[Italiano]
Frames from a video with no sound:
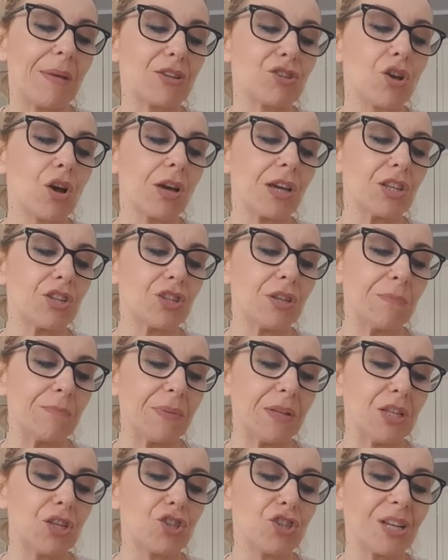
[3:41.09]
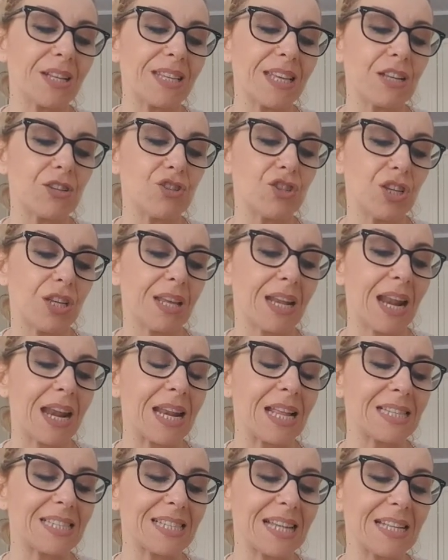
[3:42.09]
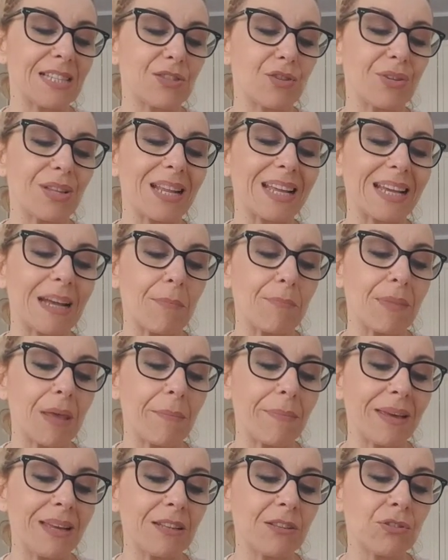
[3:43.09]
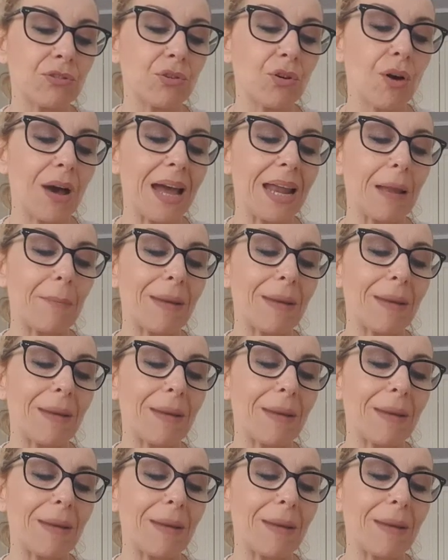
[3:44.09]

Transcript: ciò che ci impedisce di agire nel senso del cambiamento è la